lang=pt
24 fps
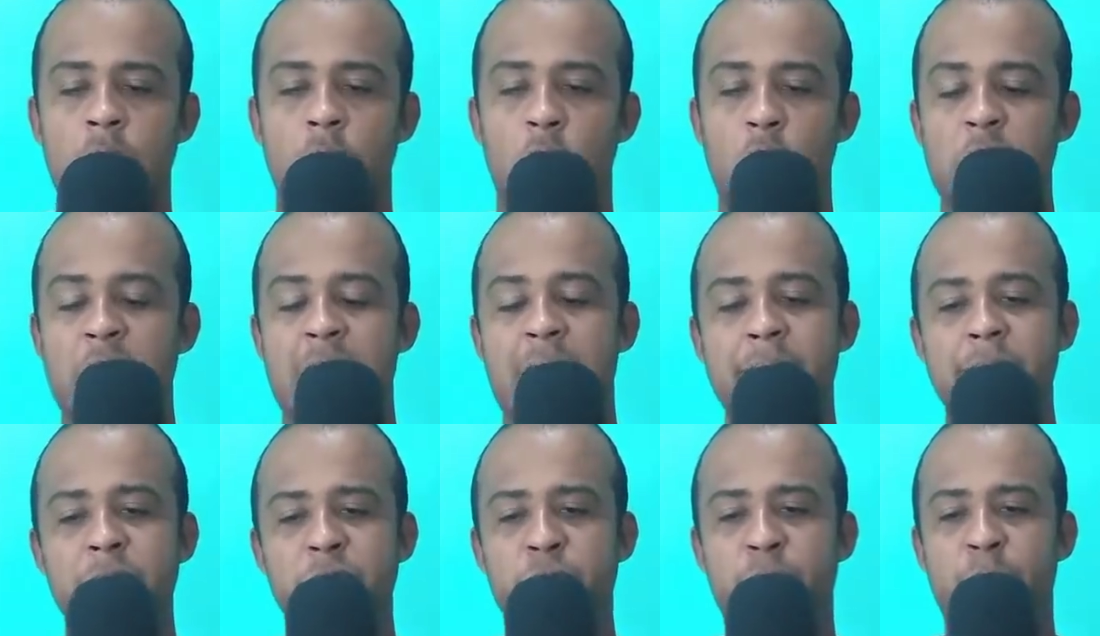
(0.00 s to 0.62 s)

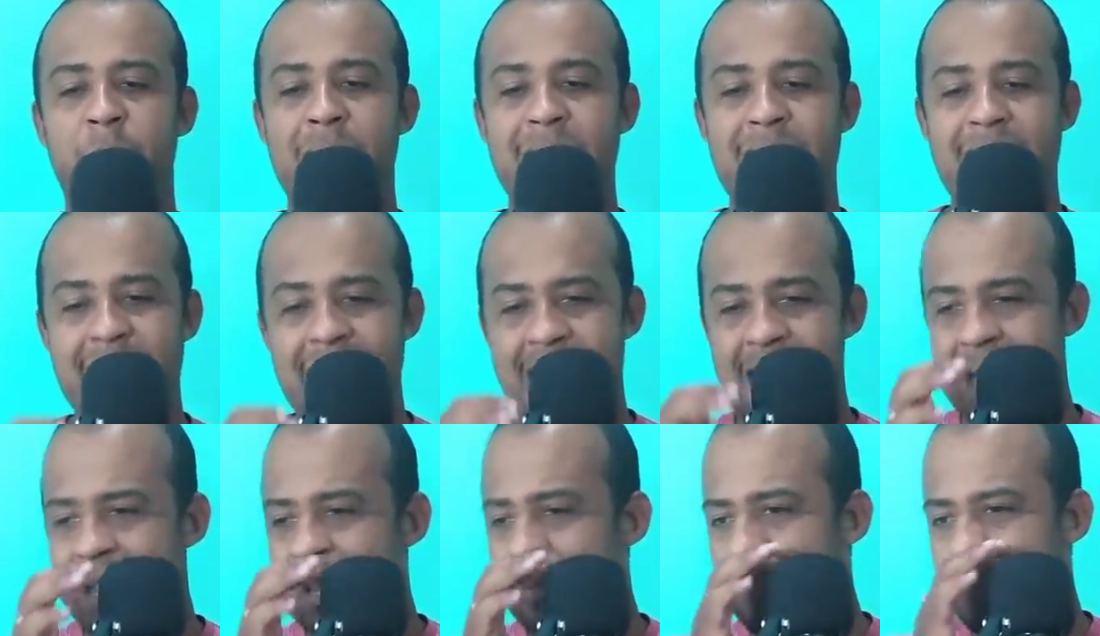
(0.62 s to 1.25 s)
Olhamos para
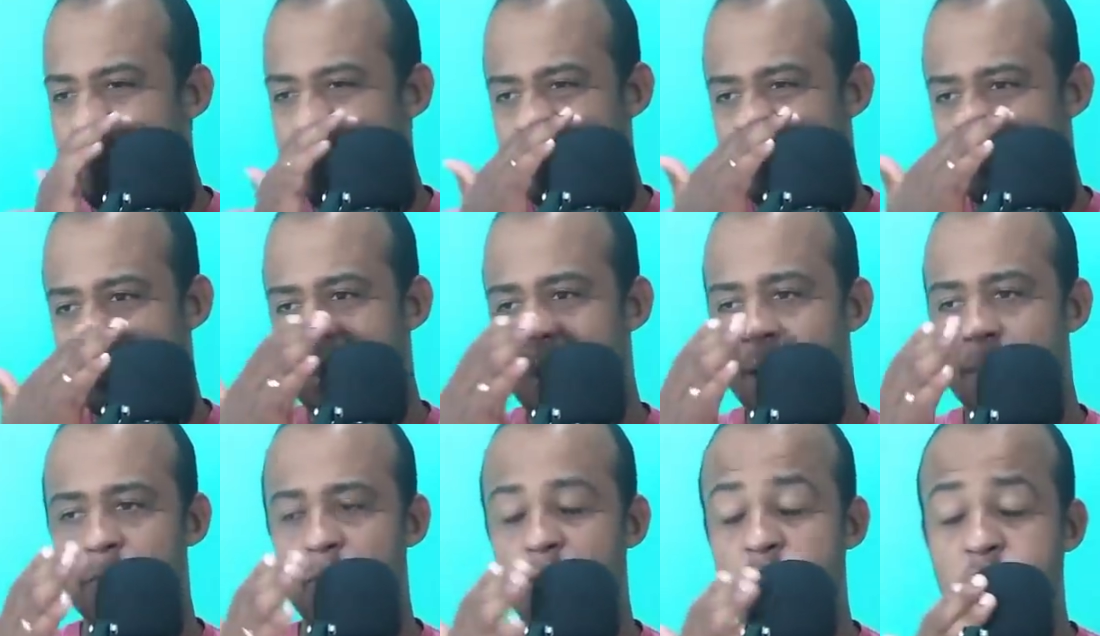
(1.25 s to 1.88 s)
ela e
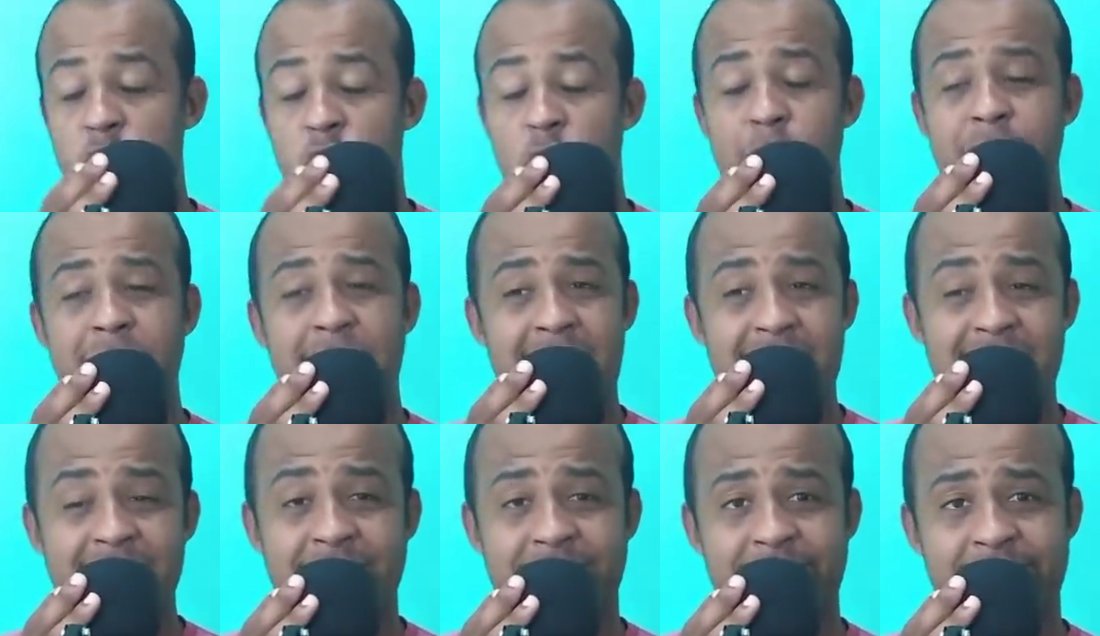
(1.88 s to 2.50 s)
pensamos: o
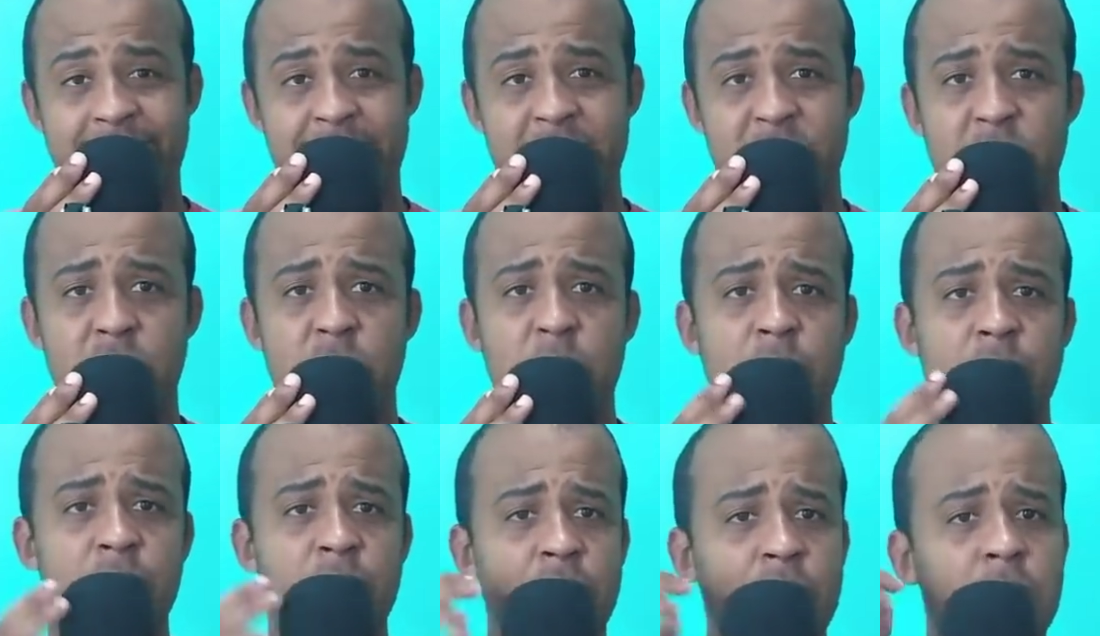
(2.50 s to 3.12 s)

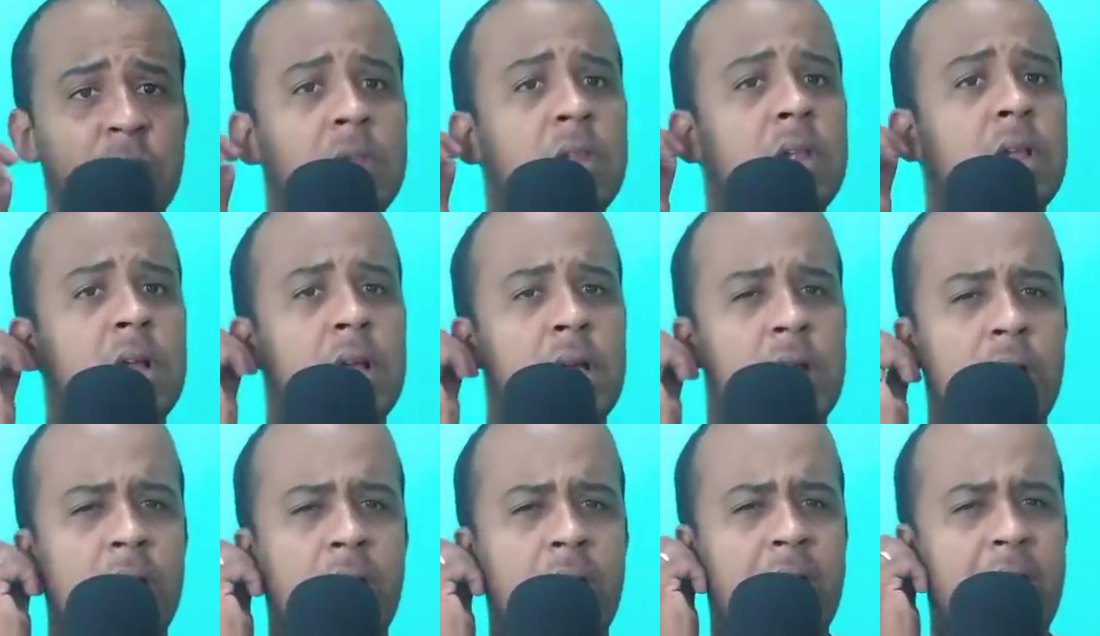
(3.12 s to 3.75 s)
Brasil
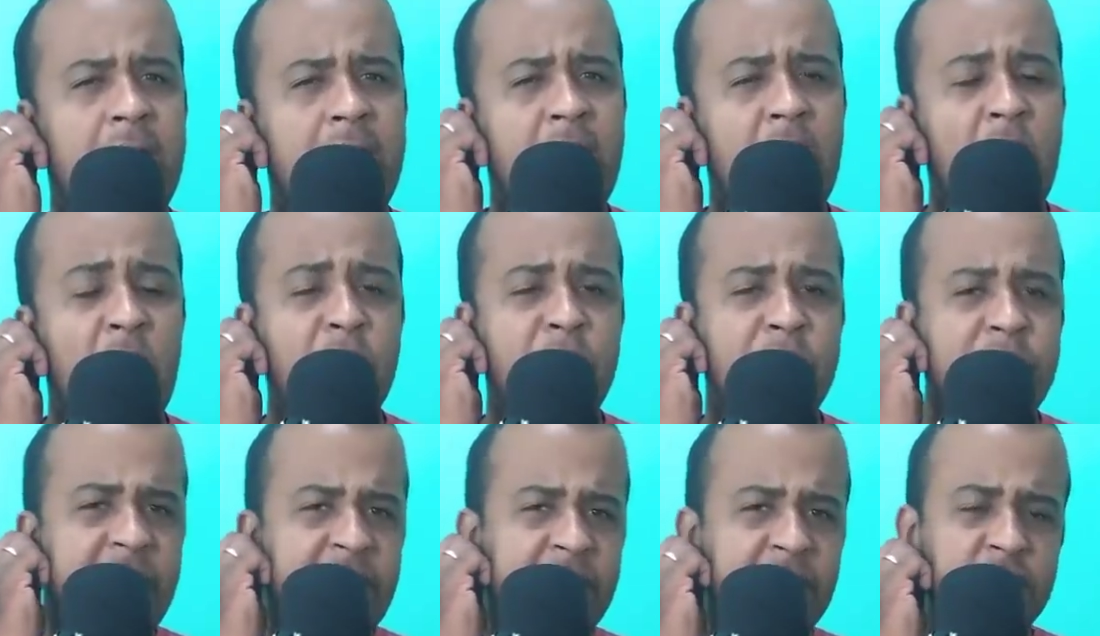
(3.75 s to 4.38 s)
é
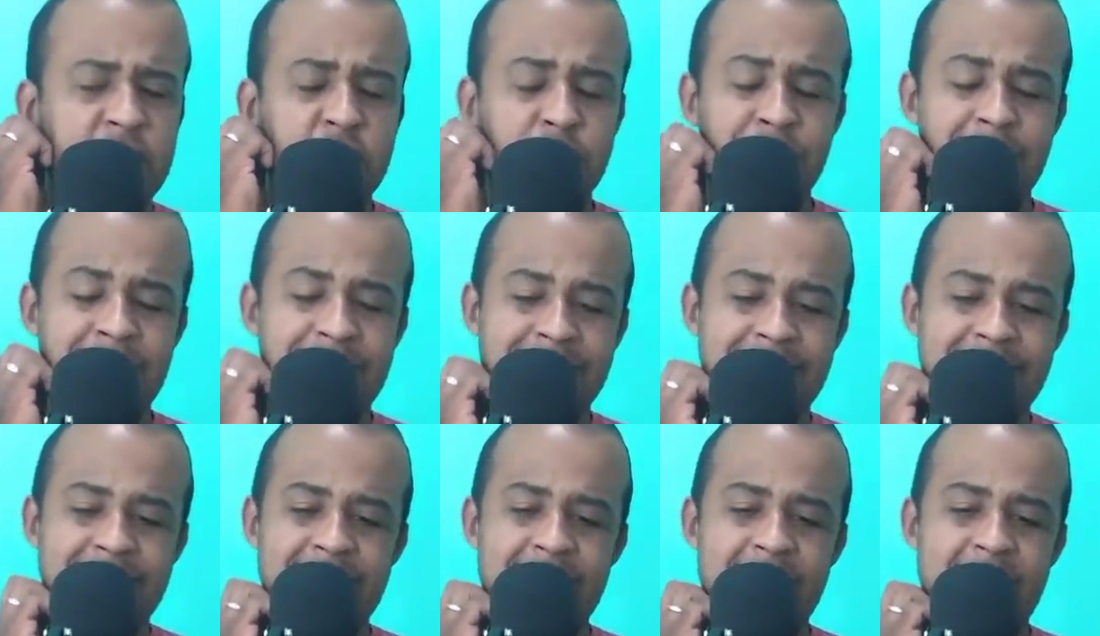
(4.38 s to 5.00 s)
realmente
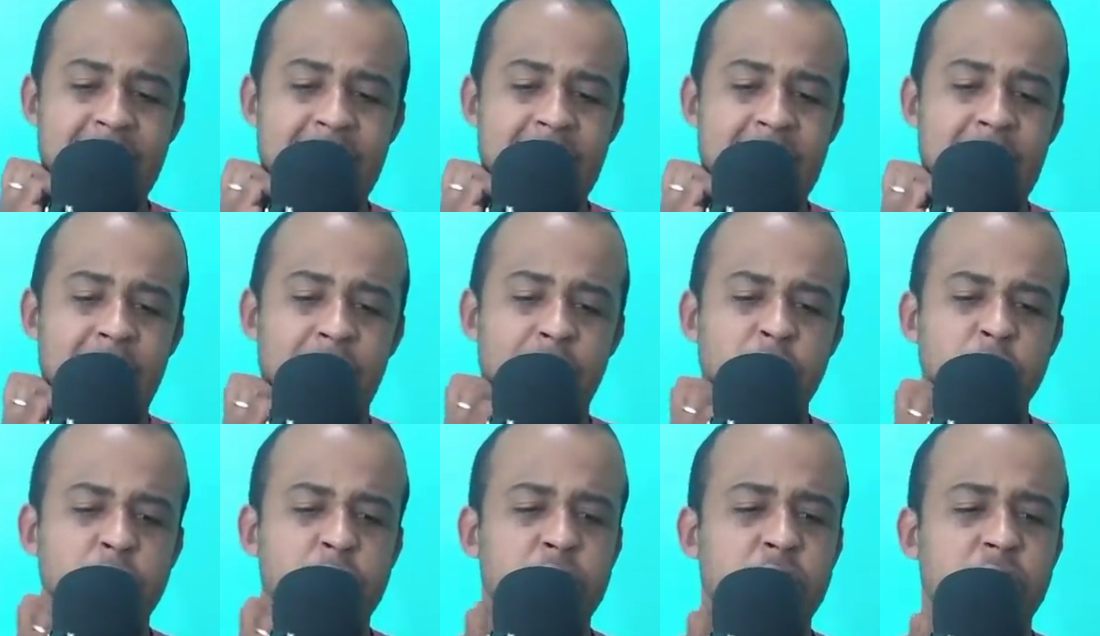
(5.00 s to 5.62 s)
uma terra
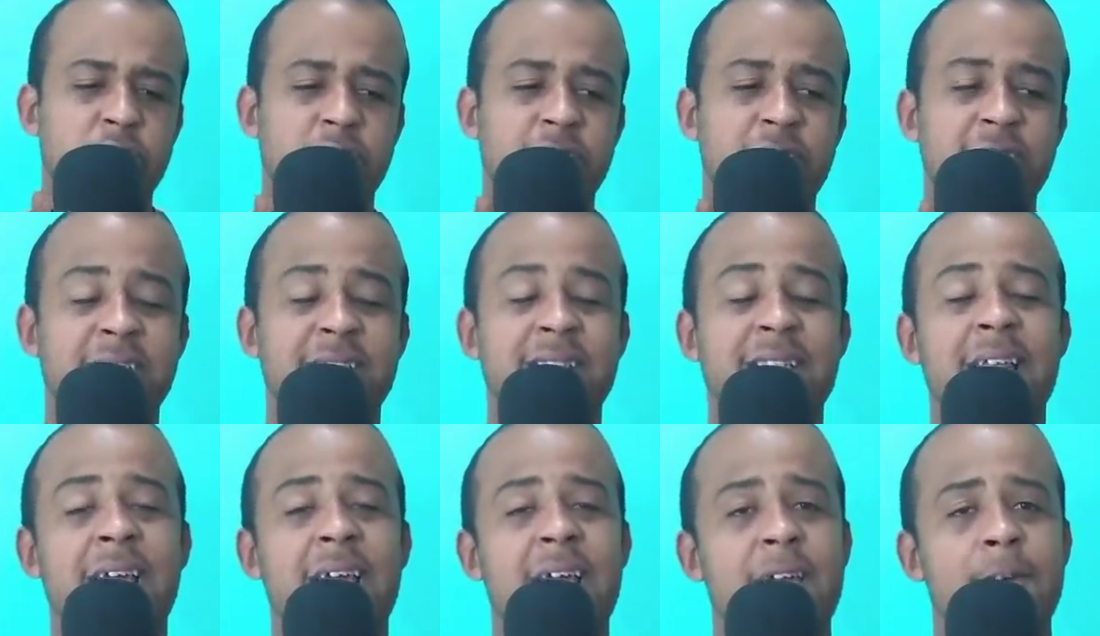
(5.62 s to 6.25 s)
onde não se
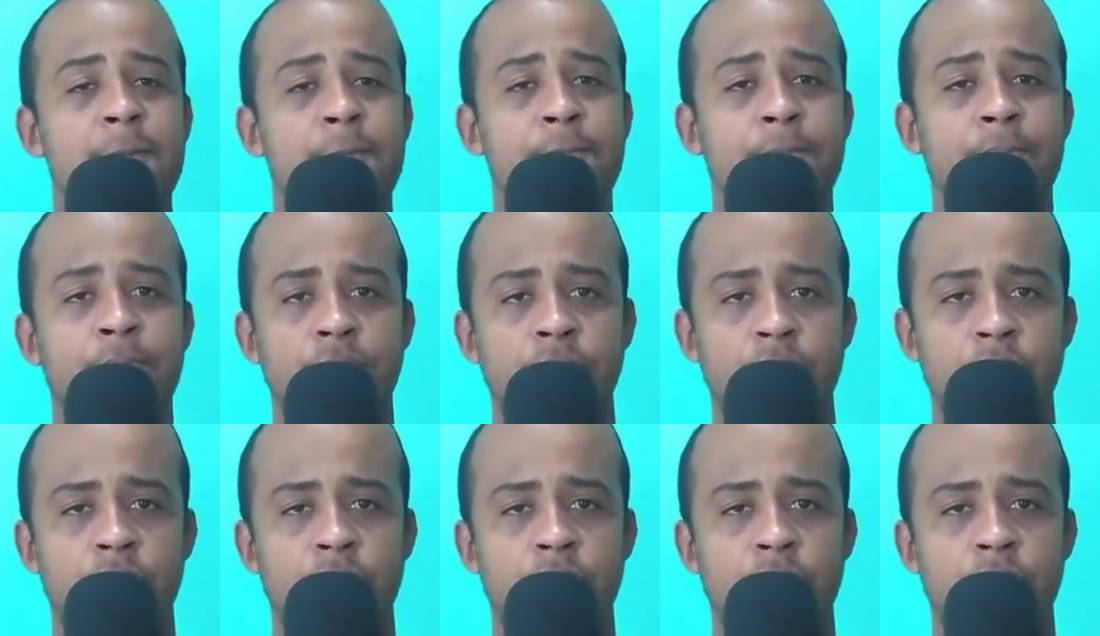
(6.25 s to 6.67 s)
tem